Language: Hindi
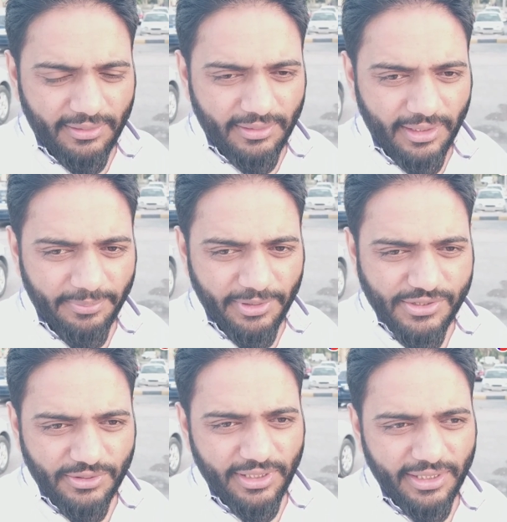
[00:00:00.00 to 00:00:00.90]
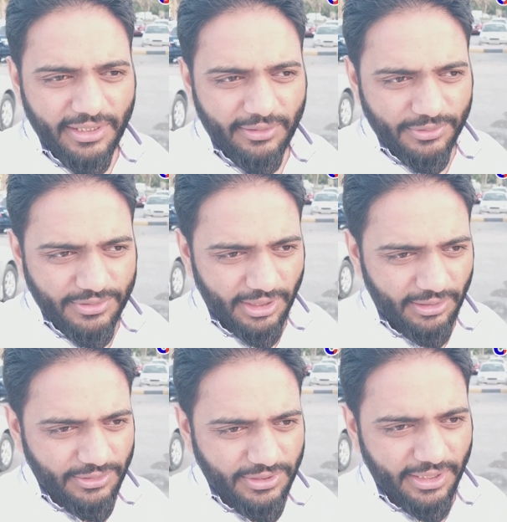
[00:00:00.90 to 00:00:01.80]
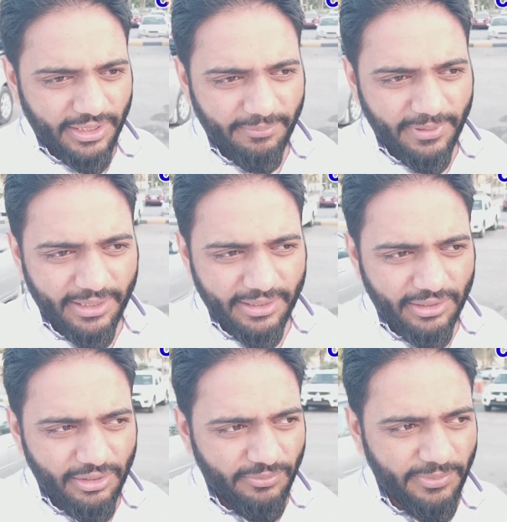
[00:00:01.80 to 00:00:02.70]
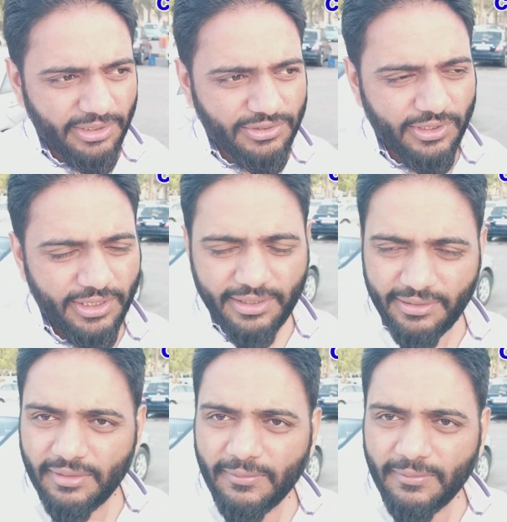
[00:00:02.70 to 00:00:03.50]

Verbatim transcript: और अभी जो है ना कुछ सालों से क्या है बहरीन गवर्नमेंट जो है